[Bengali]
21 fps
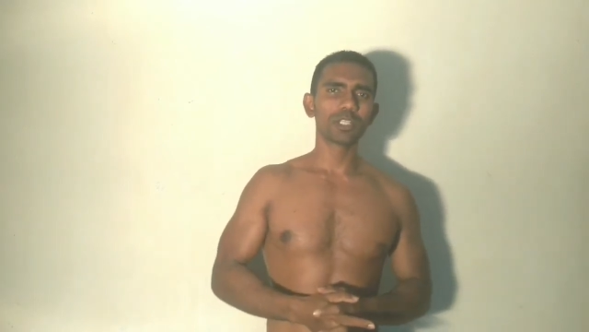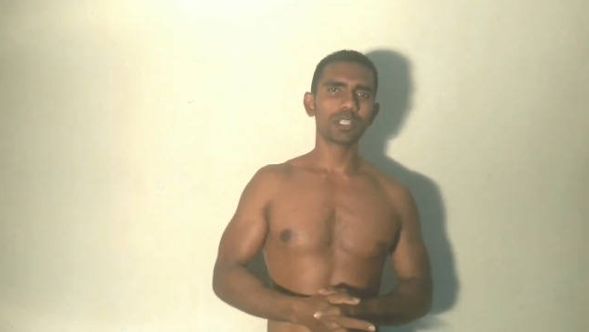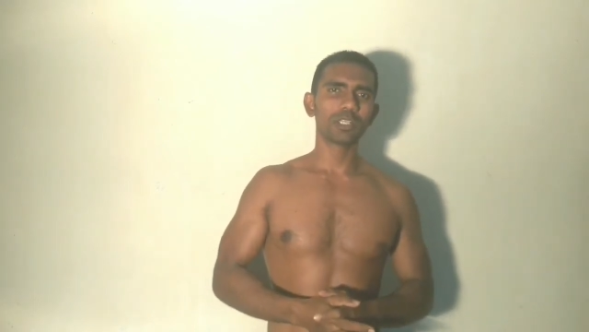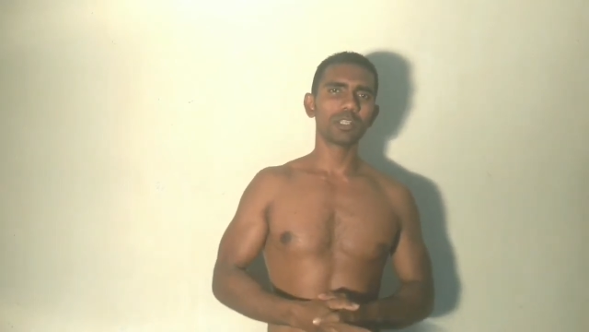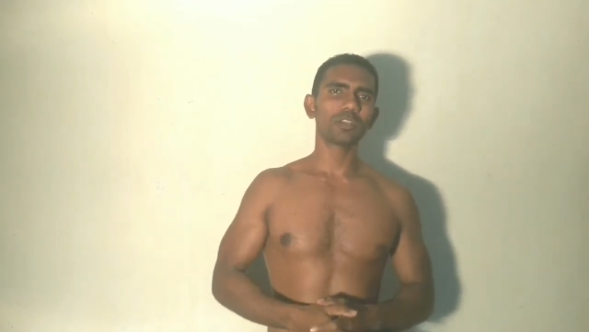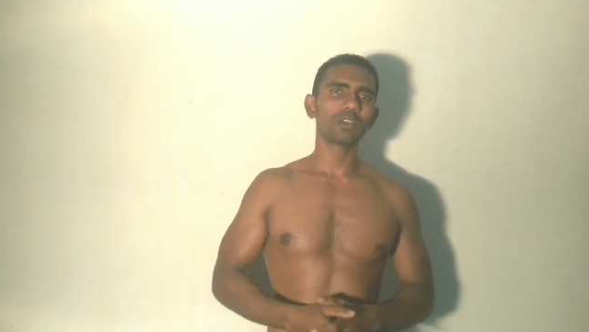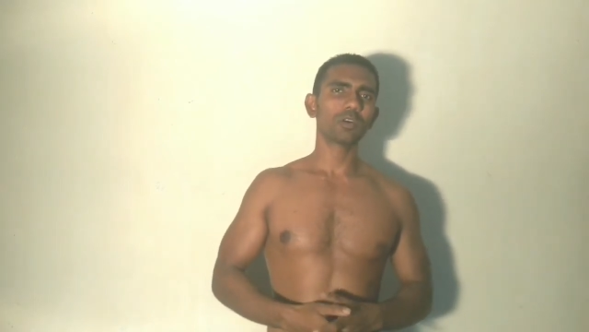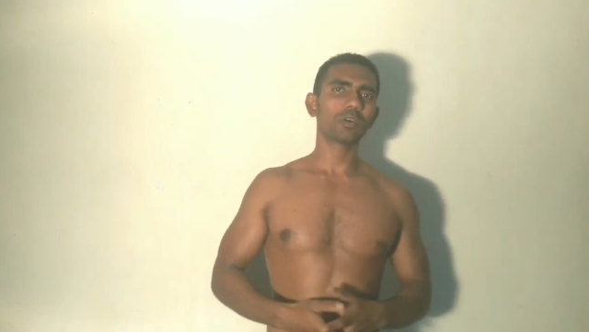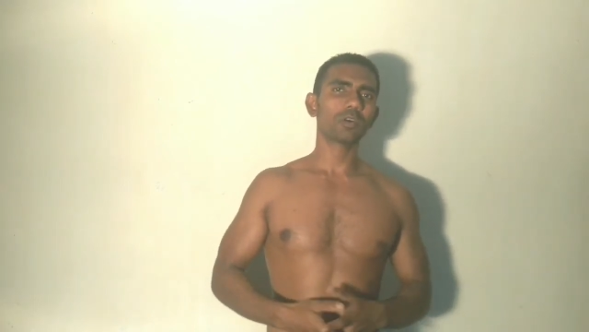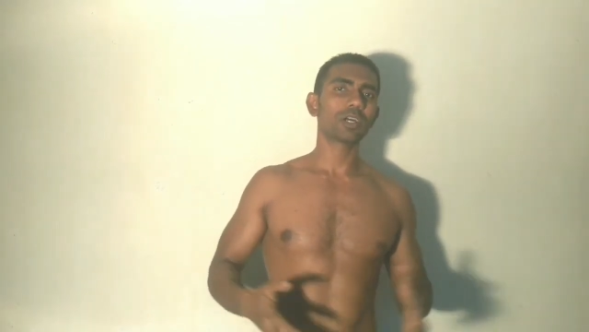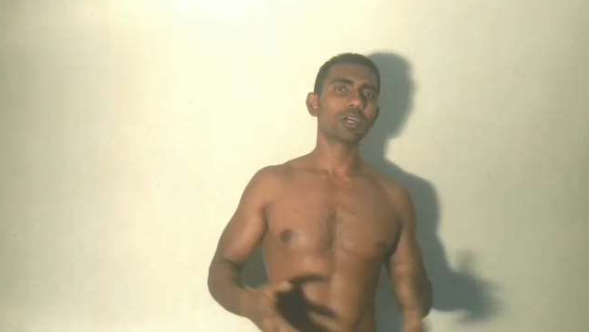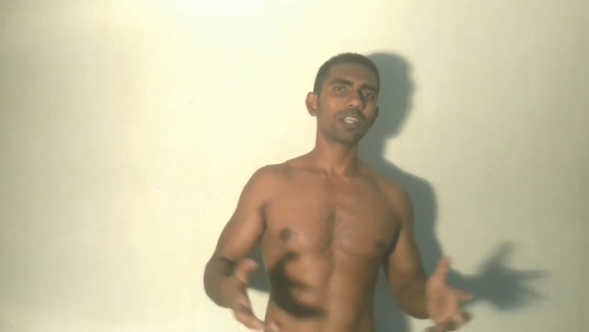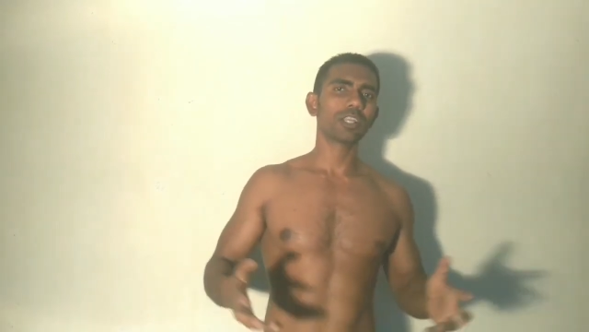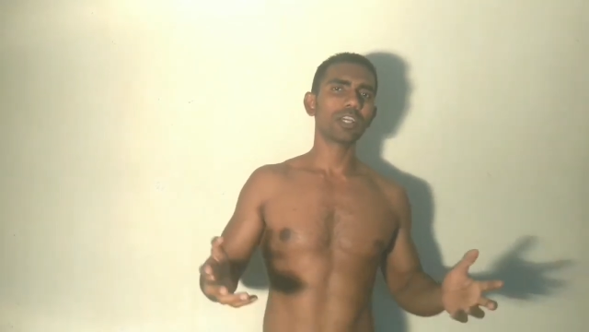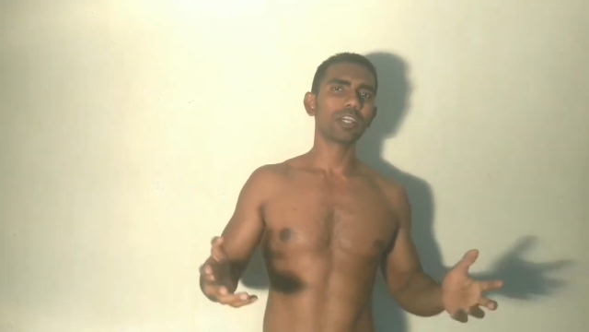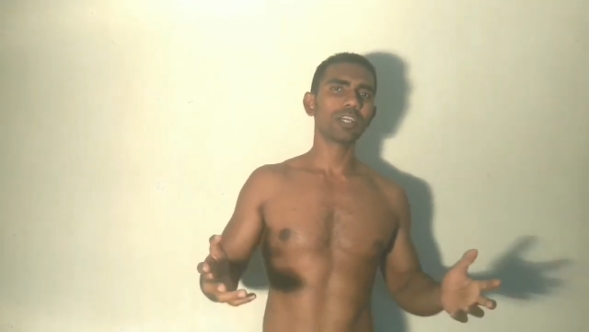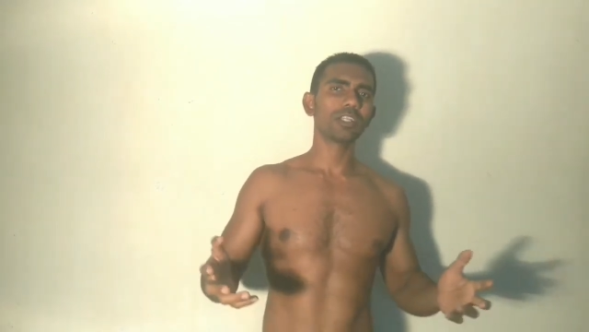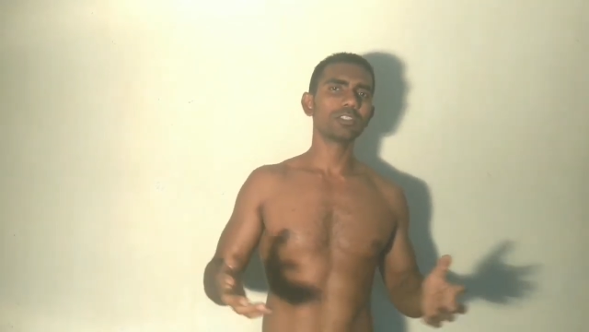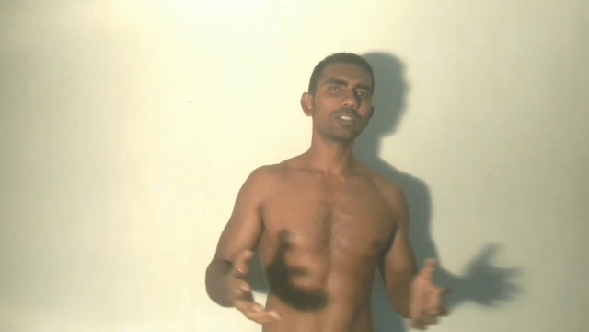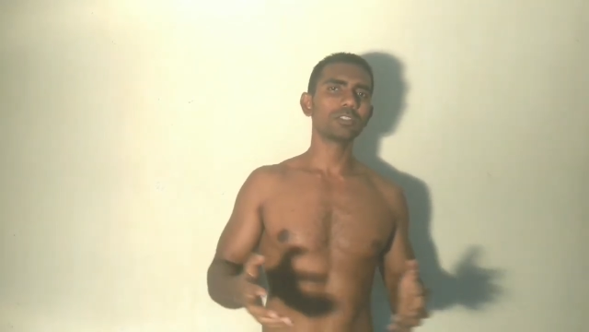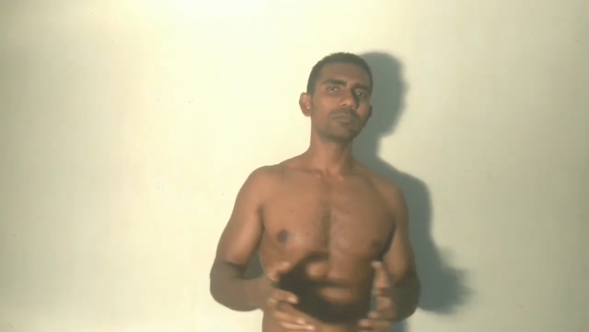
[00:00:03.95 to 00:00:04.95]
Nogan Health
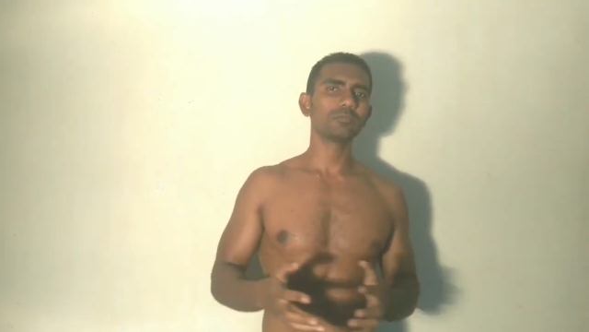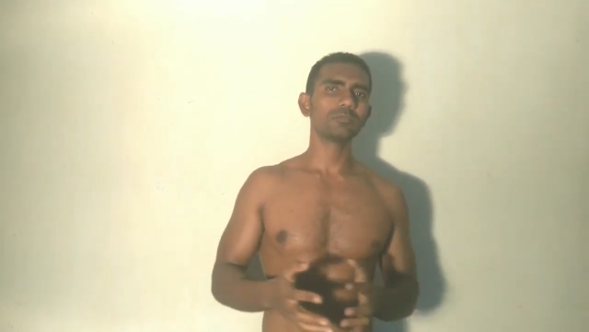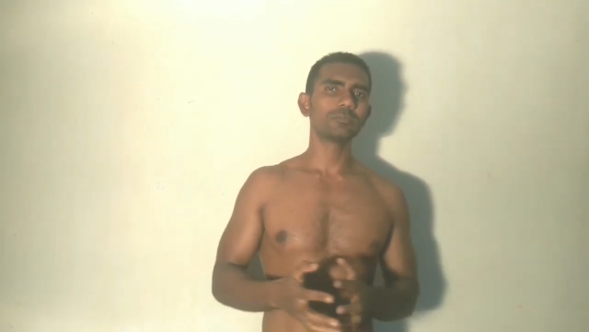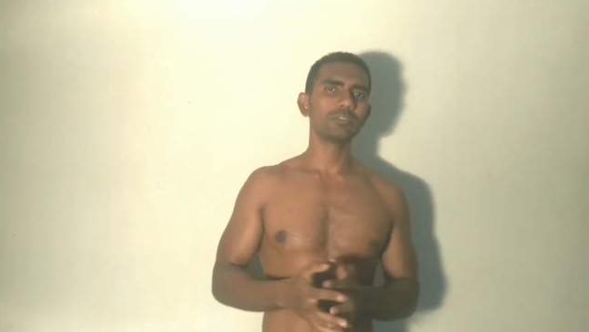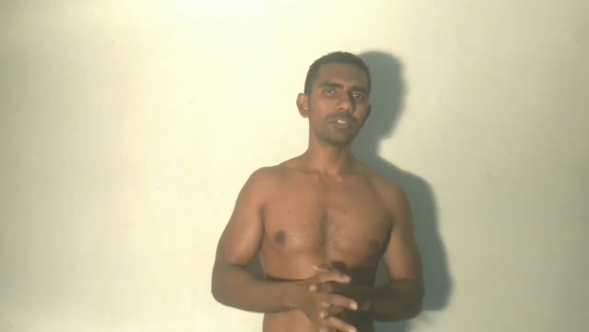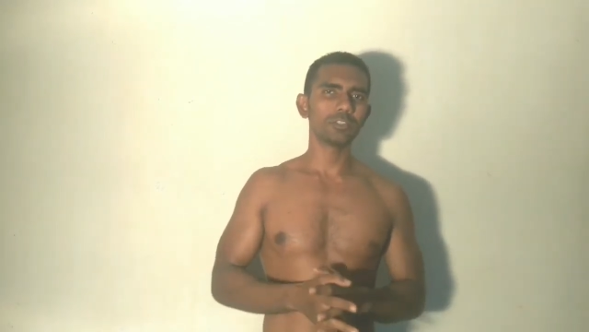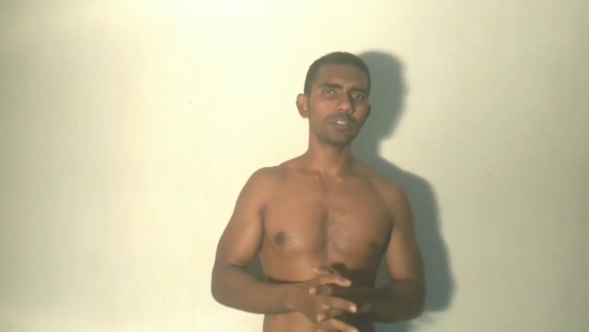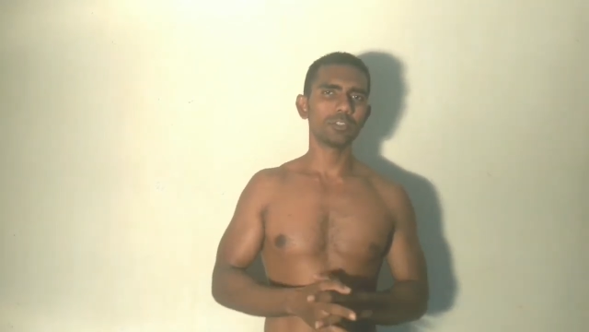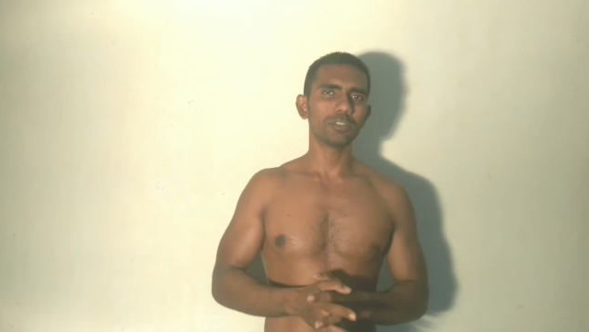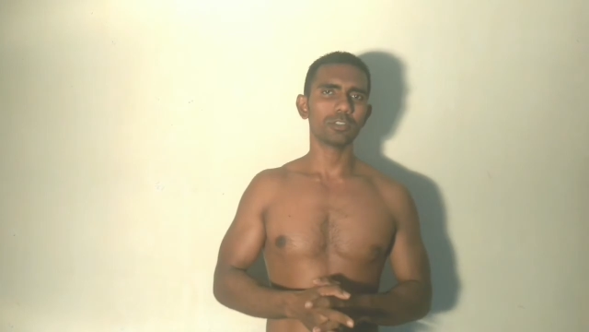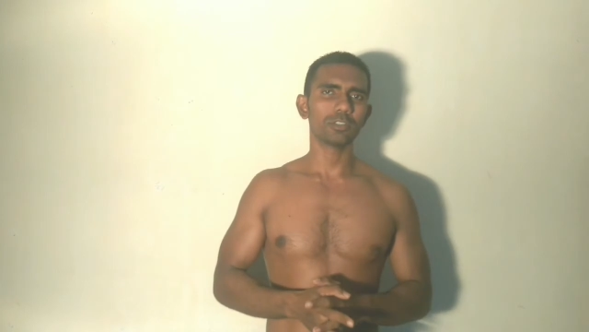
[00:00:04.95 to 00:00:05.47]
Gym video.